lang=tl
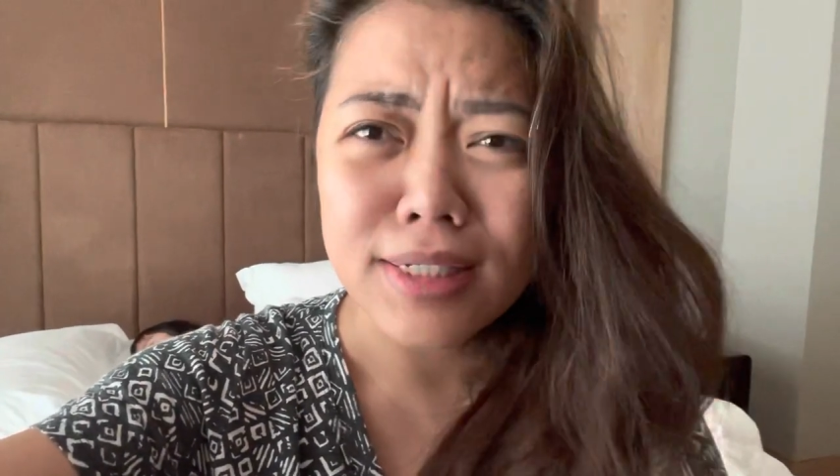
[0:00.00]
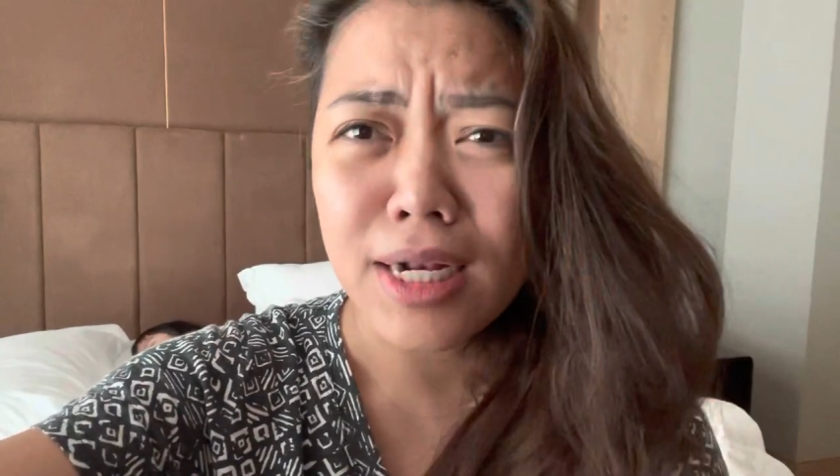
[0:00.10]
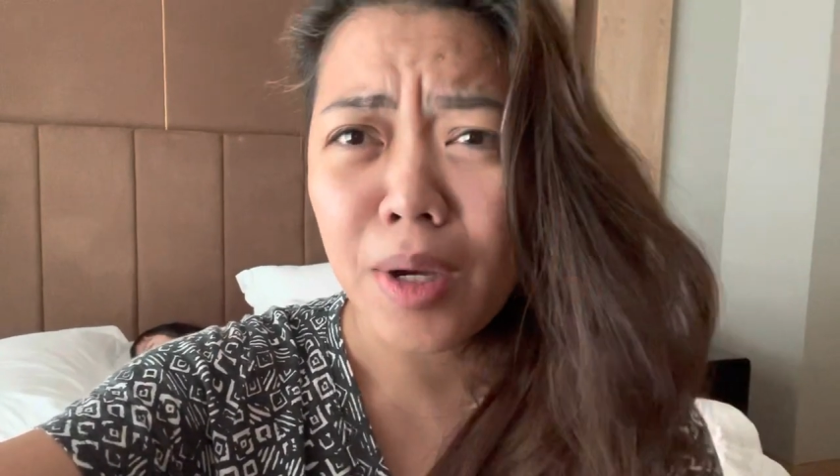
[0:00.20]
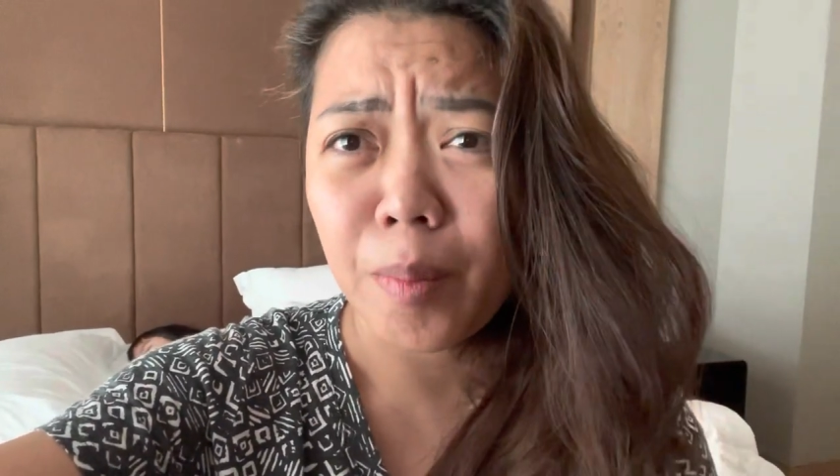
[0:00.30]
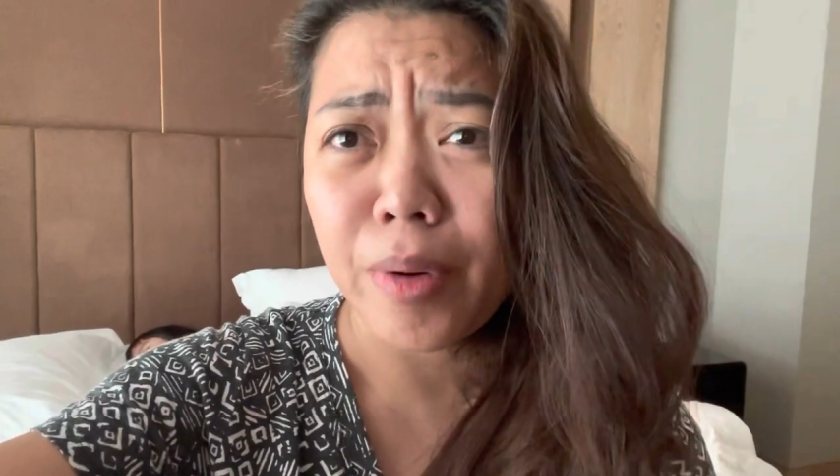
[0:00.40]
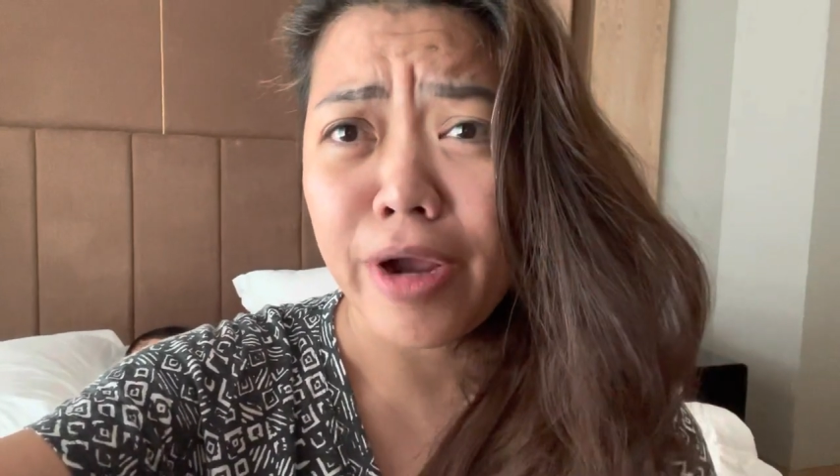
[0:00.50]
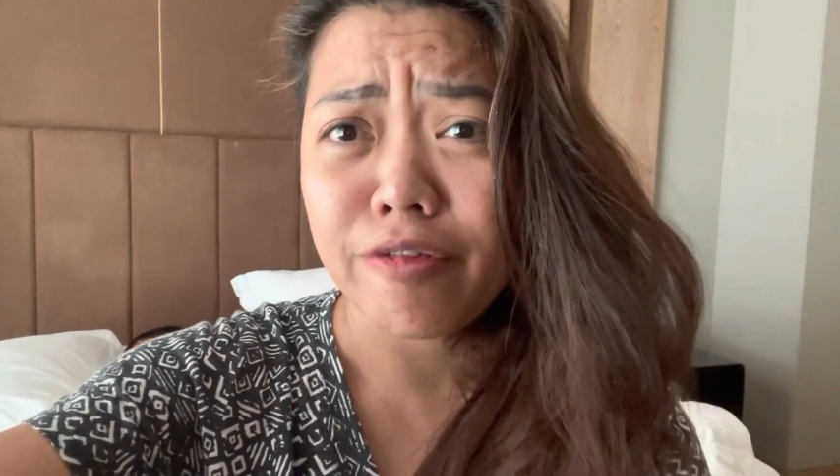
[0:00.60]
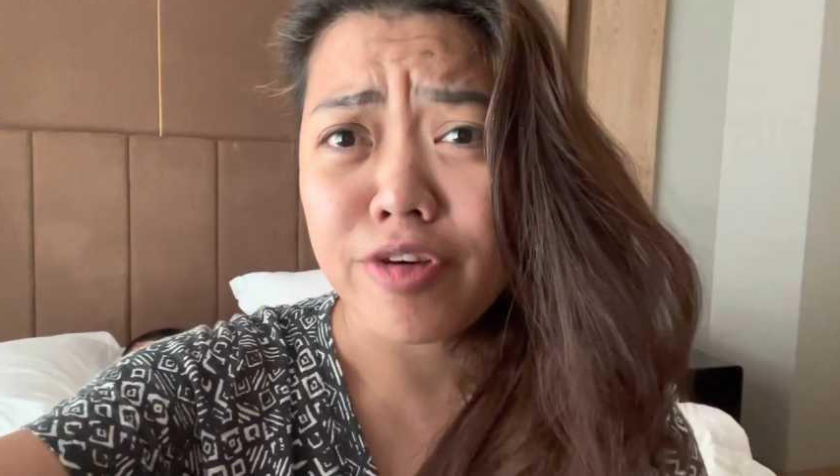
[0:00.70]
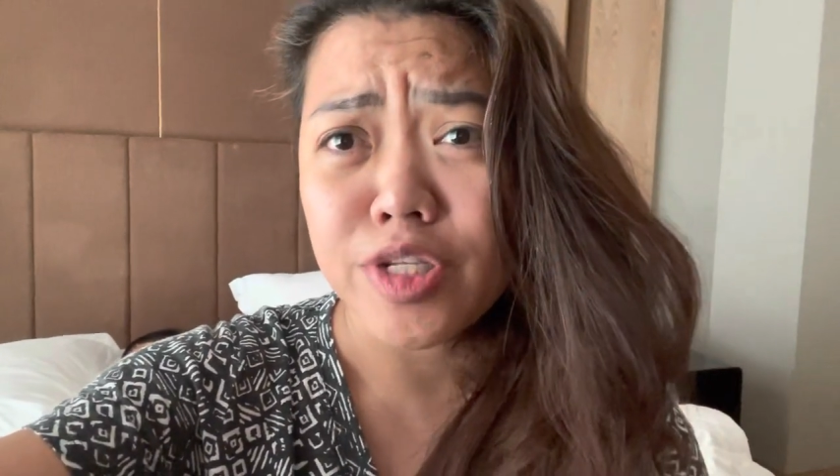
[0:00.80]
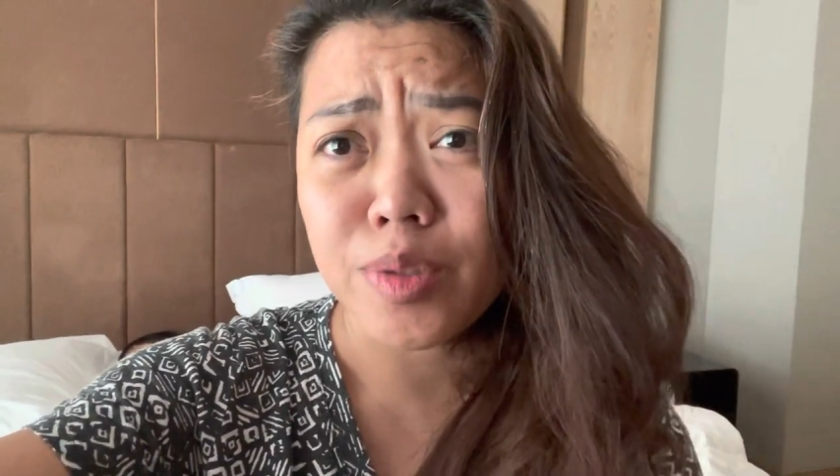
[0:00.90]
silang
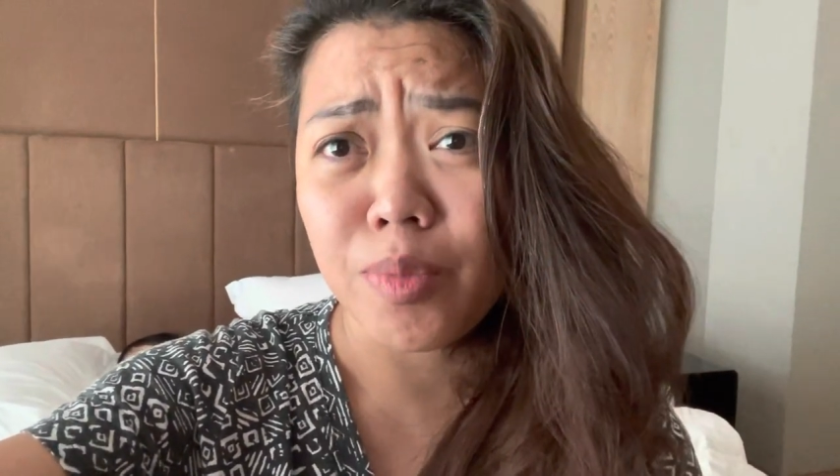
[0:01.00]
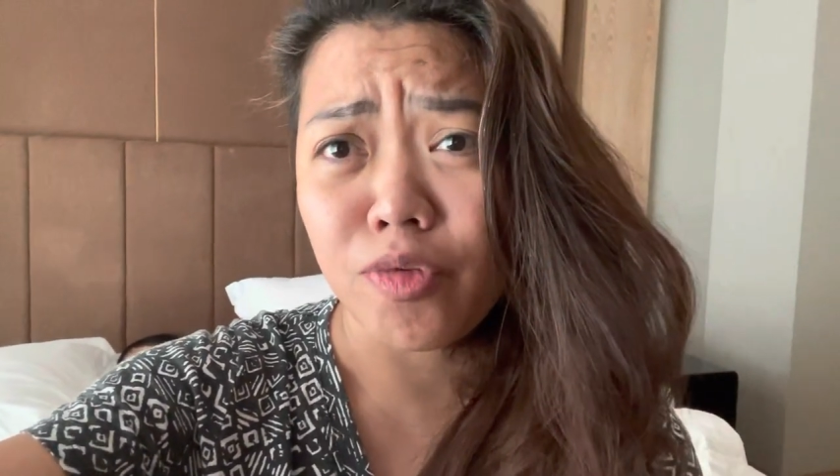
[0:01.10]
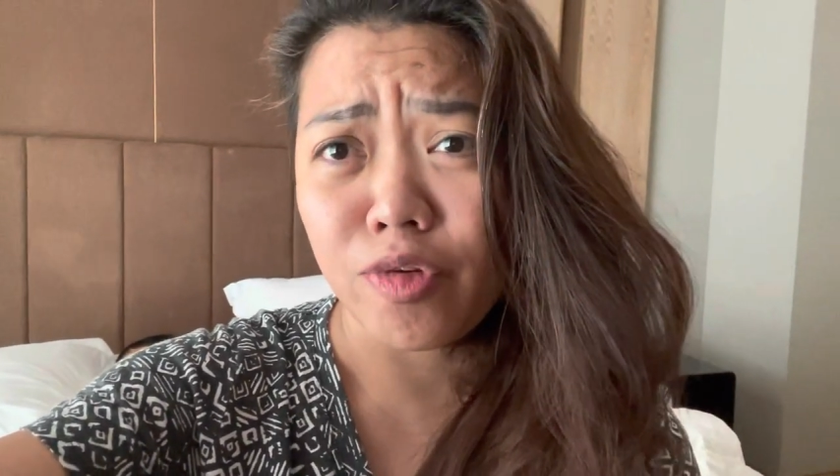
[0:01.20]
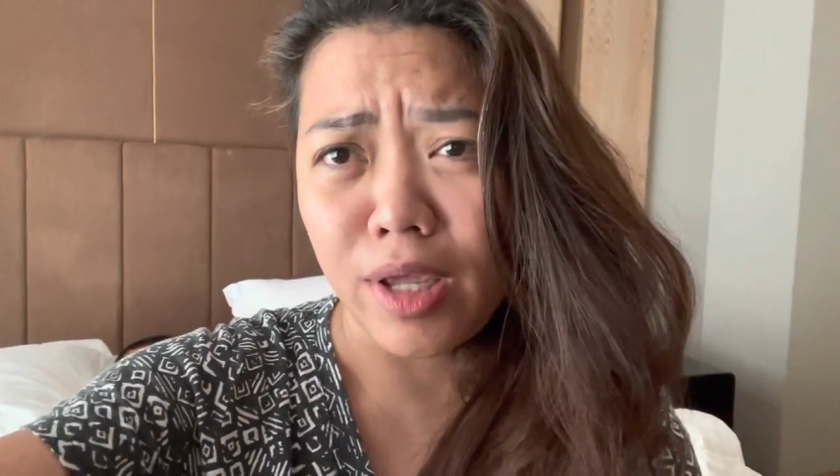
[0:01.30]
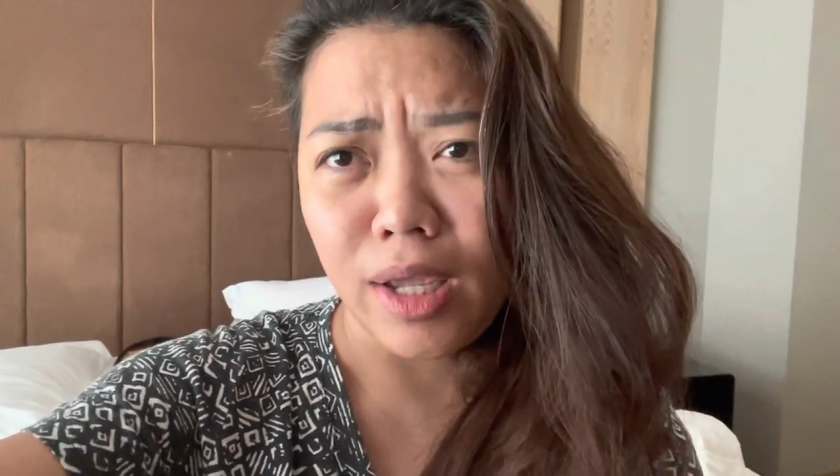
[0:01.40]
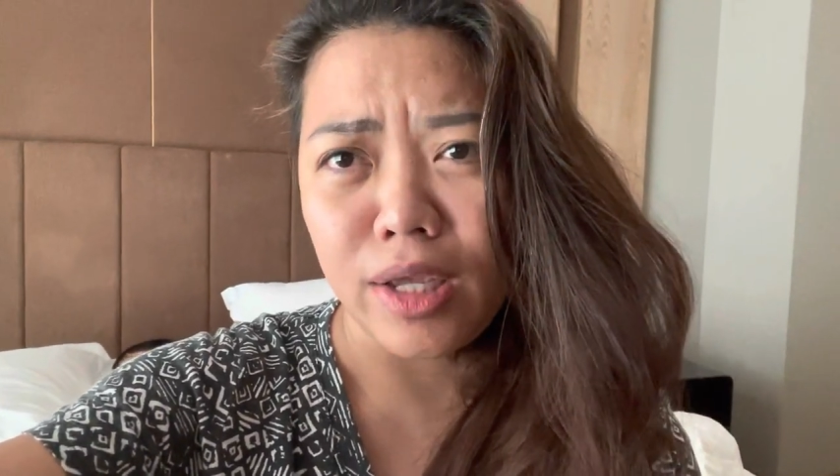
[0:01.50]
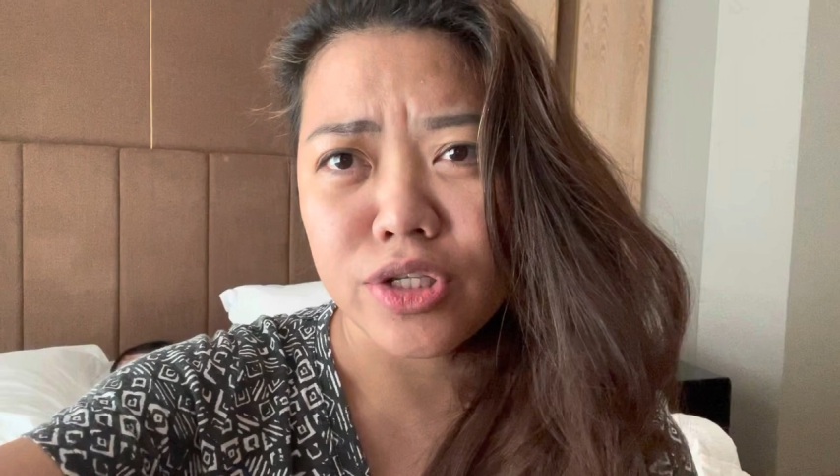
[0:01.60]
breakfast buffet.